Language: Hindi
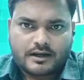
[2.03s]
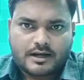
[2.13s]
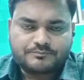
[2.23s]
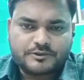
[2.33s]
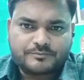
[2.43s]

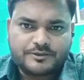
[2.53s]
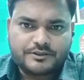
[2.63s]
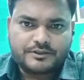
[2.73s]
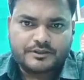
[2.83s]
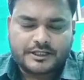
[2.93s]
आप सभी
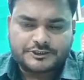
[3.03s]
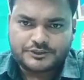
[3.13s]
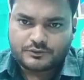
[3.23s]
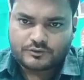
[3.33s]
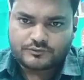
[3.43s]

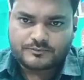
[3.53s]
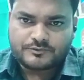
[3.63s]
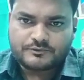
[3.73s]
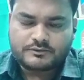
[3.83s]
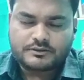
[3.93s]
राष्ट्रीय स्वयं
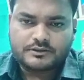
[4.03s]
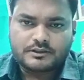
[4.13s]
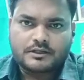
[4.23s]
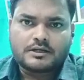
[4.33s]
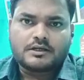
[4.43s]
सेवक
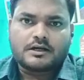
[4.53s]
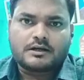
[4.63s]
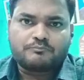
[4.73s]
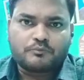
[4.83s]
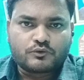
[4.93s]

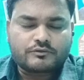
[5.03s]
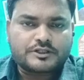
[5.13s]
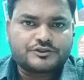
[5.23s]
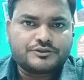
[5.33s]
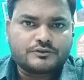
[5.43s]
पूर्व
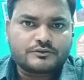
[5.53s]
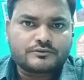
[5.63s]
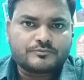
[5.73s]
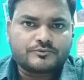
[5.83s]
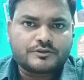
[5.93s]
राष्ट्रीय
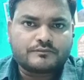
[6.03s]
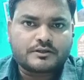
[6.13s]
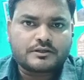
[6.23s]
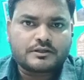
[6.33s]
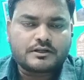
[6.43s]
स्वयं
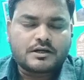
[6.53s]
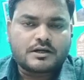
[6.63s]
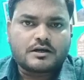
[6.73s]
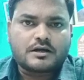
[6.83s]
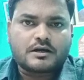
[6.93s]

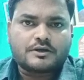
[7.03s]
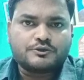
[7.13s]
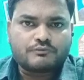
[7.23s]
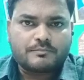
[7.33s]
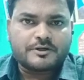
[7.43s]
सेवक
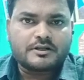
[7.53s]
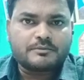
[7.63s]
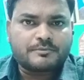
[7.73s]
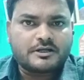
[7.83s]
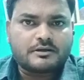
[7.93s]
युवा
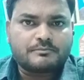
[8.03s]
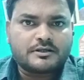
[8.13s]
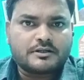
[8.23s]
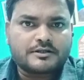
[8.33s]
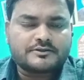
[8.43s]
मंडल महिला
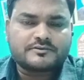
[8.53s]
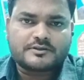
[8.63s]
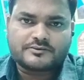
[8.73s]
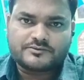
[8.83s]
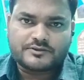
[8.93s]
मंडल के
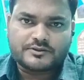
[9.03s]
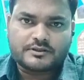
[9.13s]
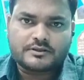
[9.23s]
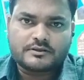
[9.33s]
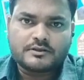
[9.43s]

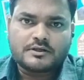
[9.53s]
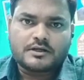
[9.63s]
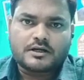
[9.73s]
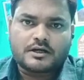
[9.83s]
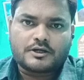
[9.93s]
सदस्यगण
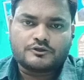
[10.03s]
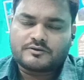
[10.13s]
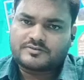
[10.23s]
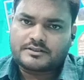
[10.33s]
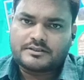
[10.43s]

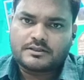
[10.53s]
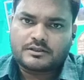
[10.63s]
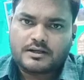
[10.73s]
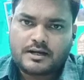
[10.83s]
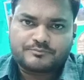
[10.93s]
युवा
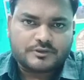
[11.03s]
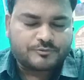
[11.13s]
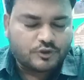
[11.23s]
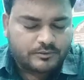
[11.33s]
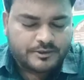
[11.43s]
साथीगण आप
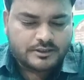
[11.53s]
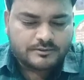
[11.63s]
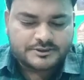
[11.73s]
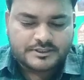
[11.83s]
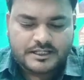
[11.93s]
सभी को मेरा
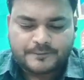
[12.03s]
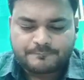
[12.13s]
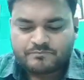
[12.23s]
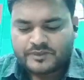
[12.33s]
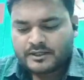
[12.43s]
नमस्कार
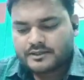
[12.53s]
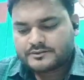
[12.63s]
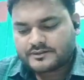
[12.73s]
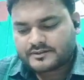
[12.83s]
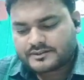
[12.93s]

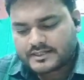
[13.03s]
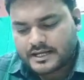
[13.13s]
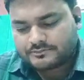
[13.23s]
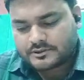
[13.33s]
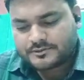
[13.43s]
जैसा कि
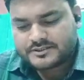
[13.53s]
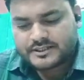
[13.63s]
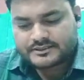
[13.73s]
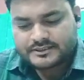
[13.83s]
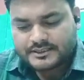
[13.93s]
आप सभी
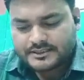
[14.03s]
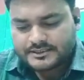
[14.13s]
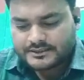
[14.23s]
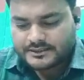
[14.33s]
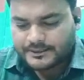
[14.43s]
जानते हैं
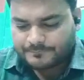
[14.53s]
कि